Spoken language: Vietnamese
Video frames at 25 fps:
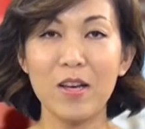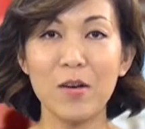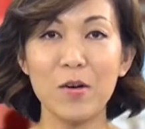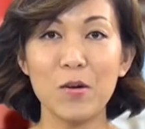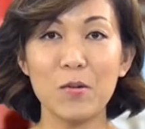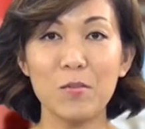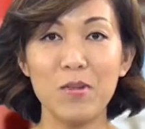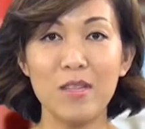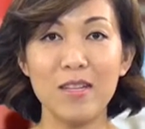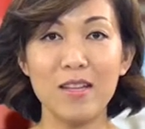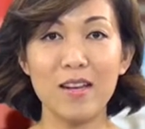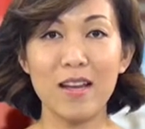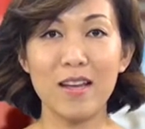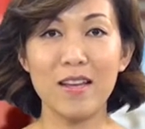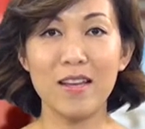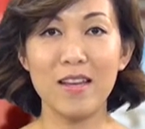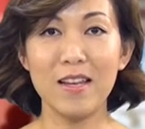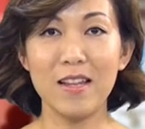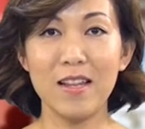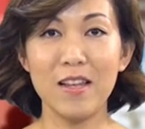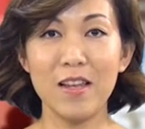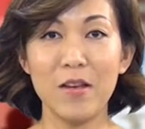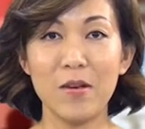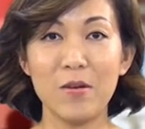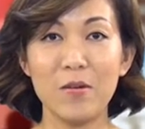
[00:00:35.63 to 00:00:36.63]
cũng như là
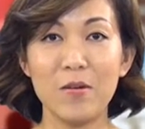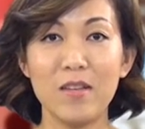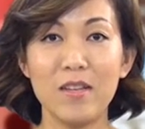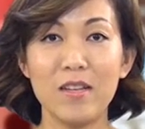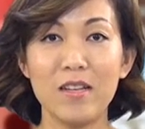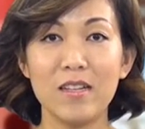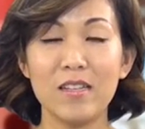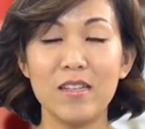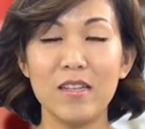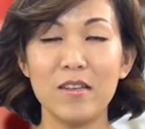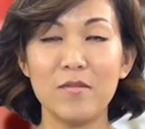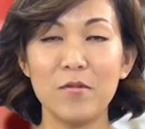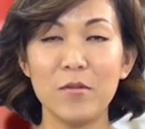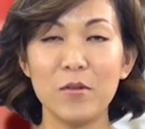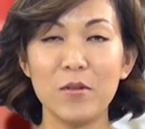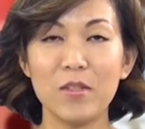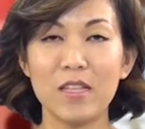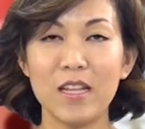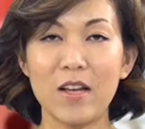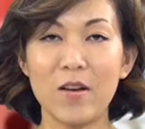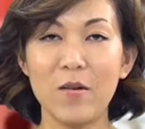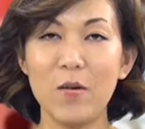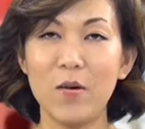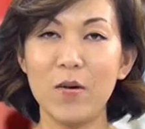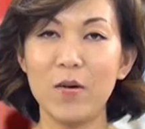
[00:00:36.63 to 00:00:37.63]
giới thiệu những dịch vụ
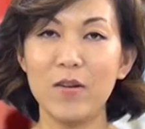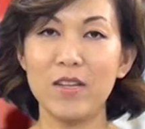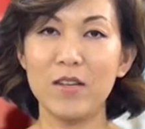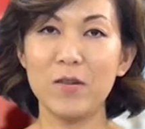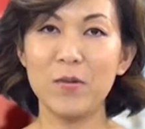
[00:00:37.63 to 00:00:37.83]
xã hội,